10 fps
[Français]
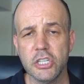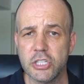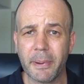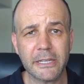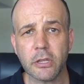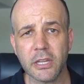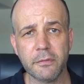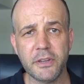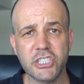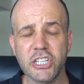J'ai pas le temps de
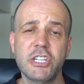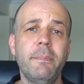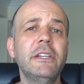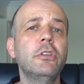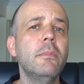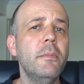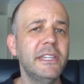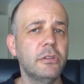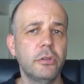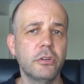réfléchir. J'ai pas le temps de me
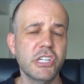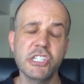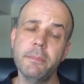mettre en danger.